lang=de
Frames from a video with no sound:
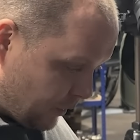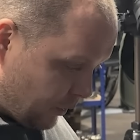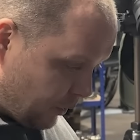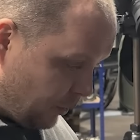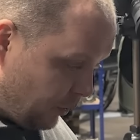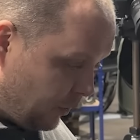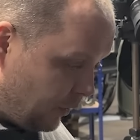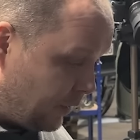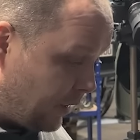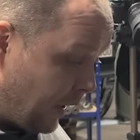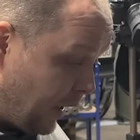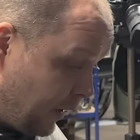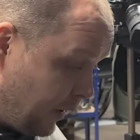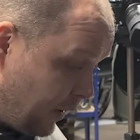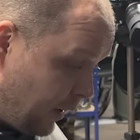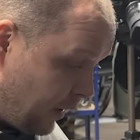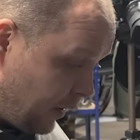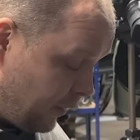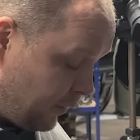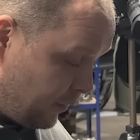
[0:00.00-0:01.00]
Und
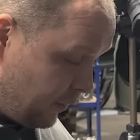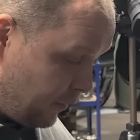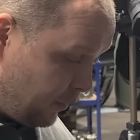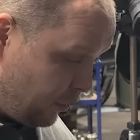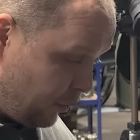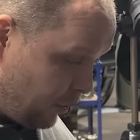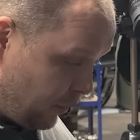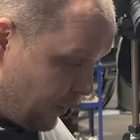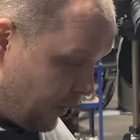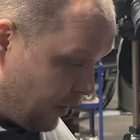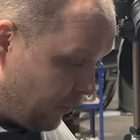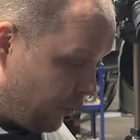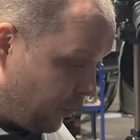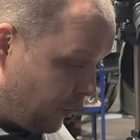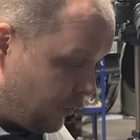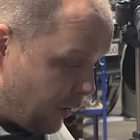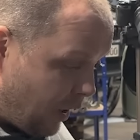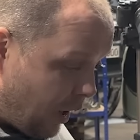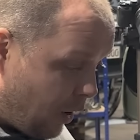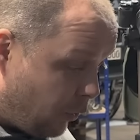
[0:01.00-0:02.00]
dann heißt es nur, wenn er
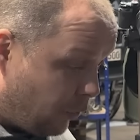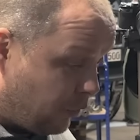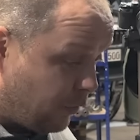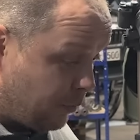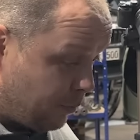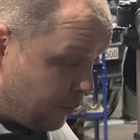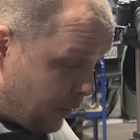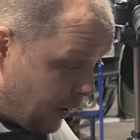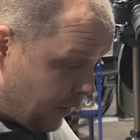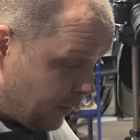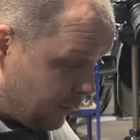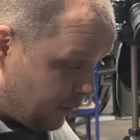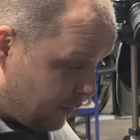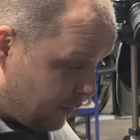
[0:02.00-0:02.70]
wirklich Außenmaß